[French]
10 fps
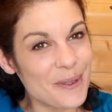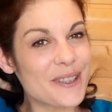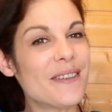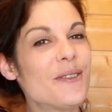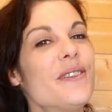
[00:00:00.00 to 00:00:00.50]
pour
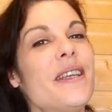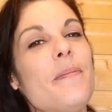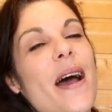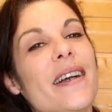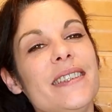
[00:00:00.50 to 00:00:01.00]
cette deuxième
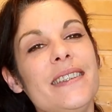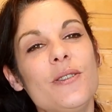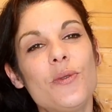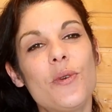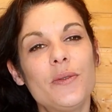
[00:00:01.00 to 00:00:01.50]
partie, ils
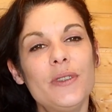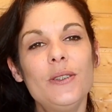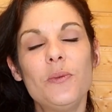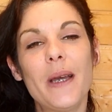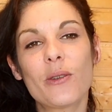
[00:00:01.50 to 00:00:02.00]
ont eu envie de
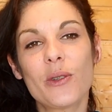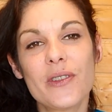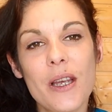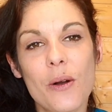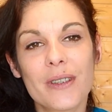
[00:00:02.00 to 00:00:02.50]
nous mettre
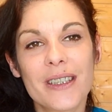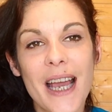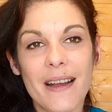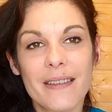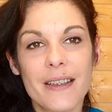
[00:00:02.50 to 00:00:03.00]
aussi en
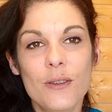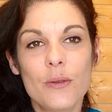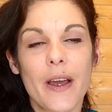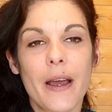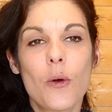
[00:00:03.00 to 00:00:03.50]
garde et nous
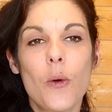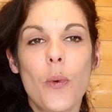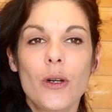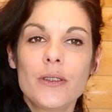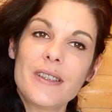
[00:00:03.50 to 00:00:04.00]
faire
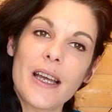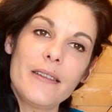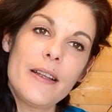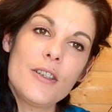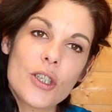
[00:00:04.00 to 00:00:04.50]
comprendre
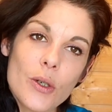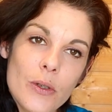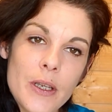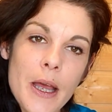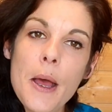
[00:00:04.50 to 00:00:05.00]
certaines
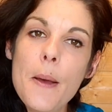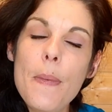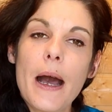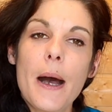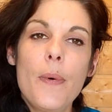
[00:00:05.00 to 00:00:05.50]
choses
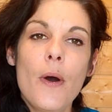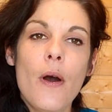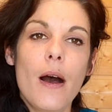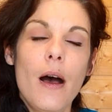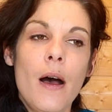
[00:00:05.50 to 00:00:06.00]
par
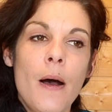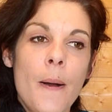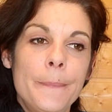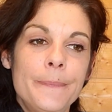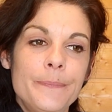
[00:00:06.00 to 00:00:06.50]
rapport euh,
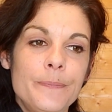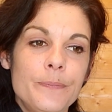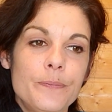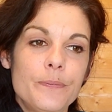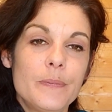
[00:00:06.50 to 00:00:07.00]

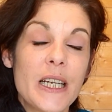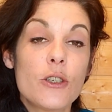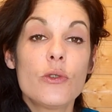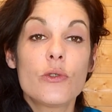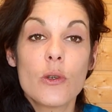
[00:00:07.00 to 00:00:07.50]
bah,
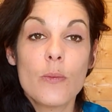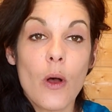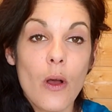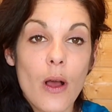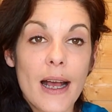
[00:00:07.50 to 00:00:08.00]

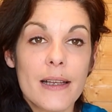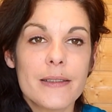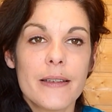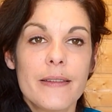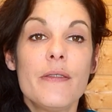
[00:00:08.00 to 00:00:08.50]
justement à
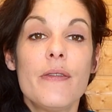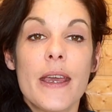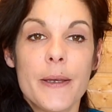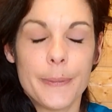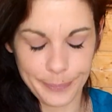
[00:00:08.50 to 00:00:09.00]
cet
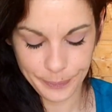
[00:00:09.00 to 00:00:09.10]
éveil.